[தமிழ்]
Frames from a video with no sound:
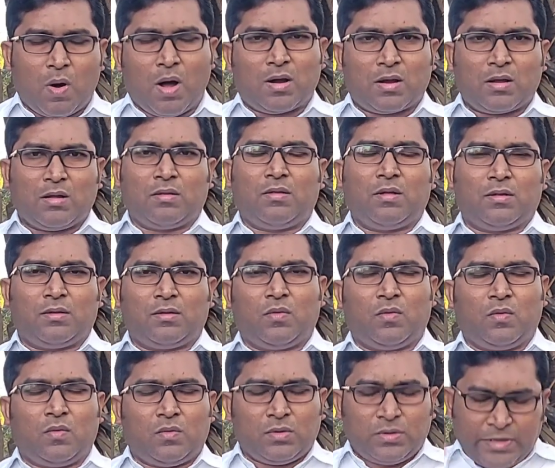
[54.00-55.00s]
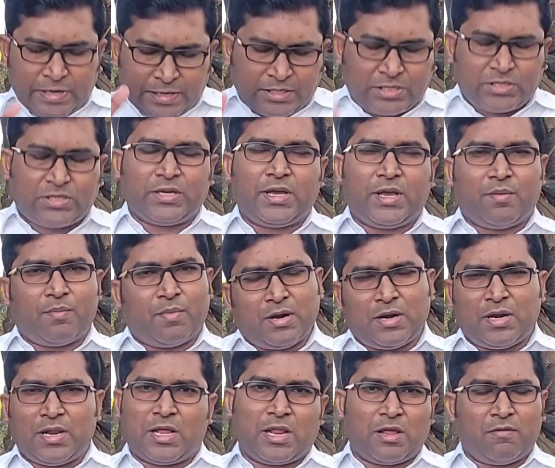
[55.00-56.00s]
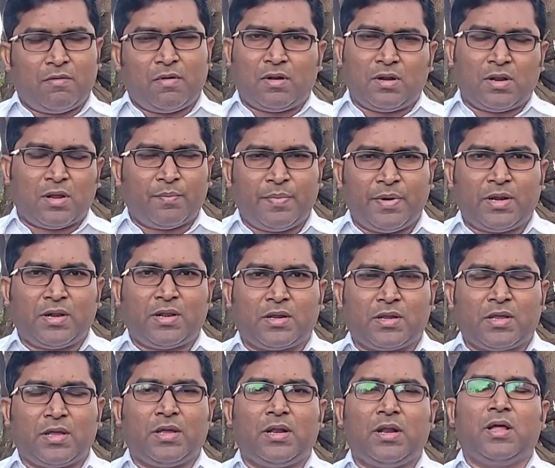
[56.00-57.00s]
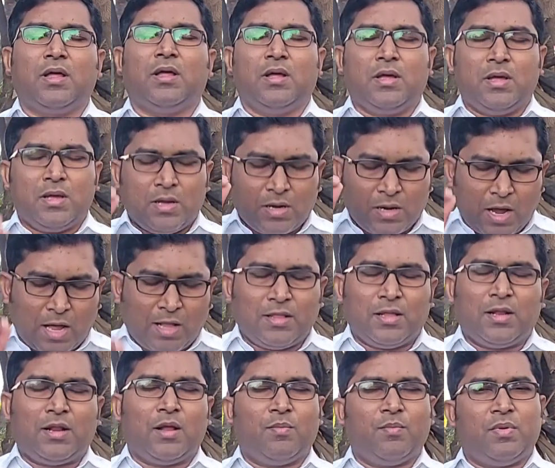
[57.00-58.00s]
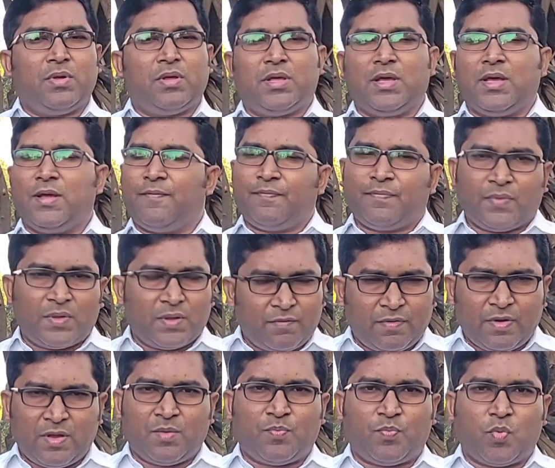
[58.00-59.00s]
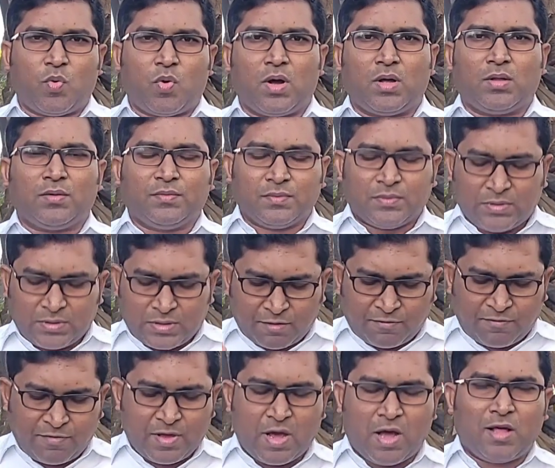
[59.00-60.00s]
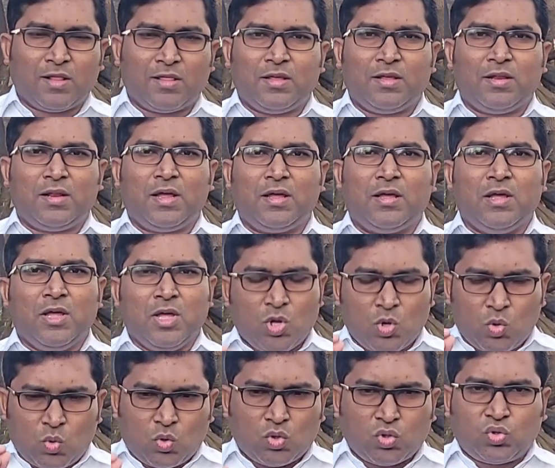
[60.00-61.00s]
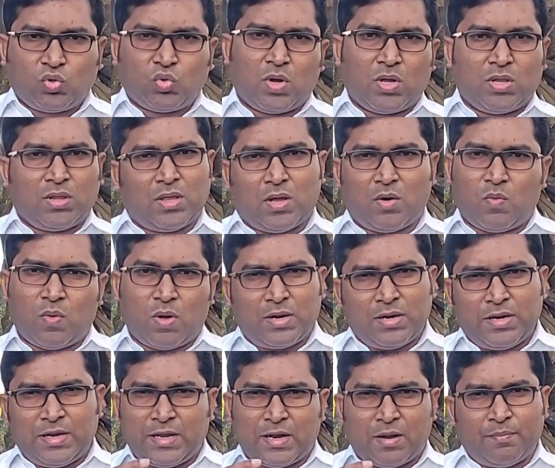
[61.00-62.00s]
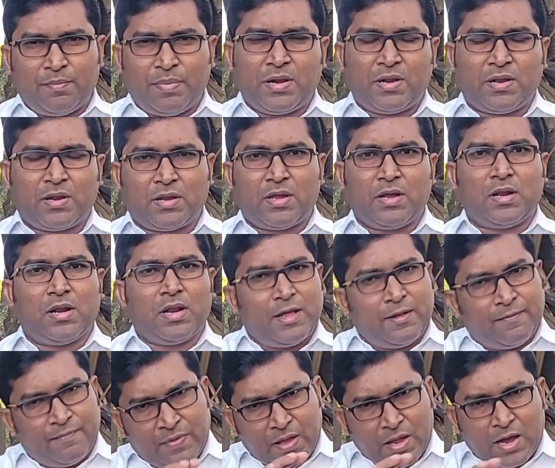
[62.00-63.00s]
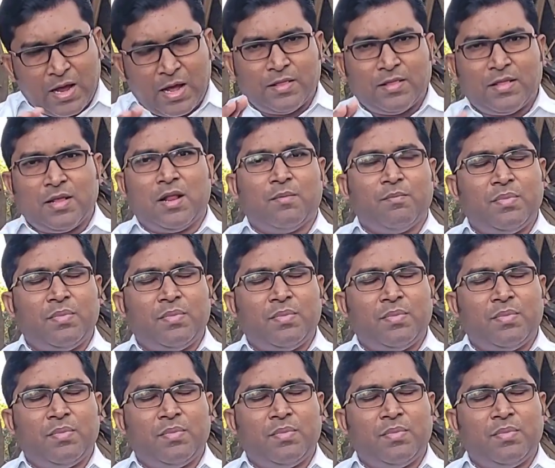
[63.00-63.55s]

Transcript: வாக்கு தத்துவம் நிச்சயமா நிறைவேறு நம்பிட்டு இருக்கீங்களே அந்த நம்பிக்கை வீண் போகாது இந்த வியாதியில ஒரு சுகம் தருவார் நீங்க நம்பிட்டு இருக்கீங்களே அந்த